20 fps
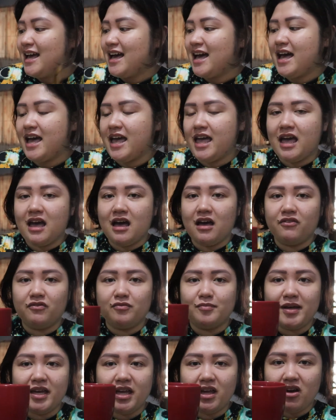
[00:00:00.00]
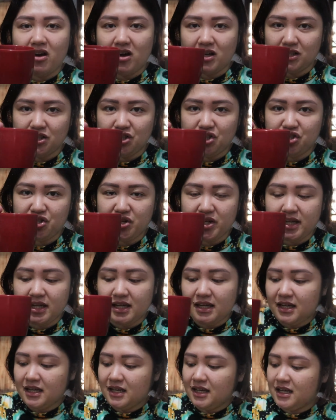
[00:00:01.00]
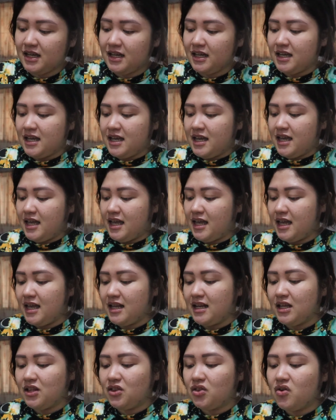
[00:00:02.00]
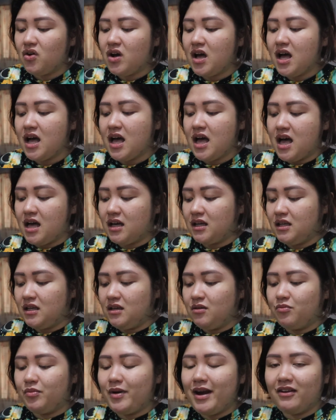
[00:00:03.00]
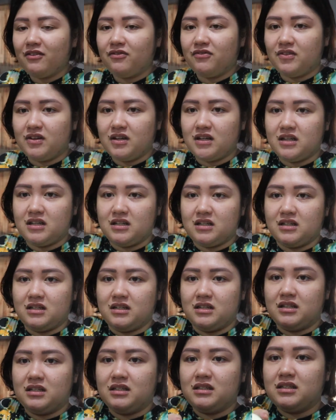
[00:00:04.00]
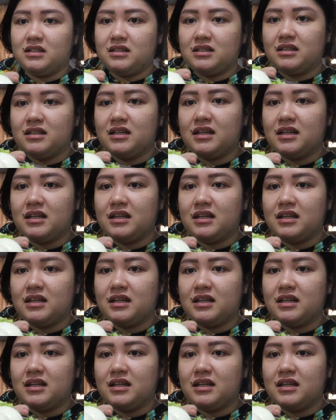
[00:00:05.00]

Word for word: I have my hot drink. And ito ang aking breakfast.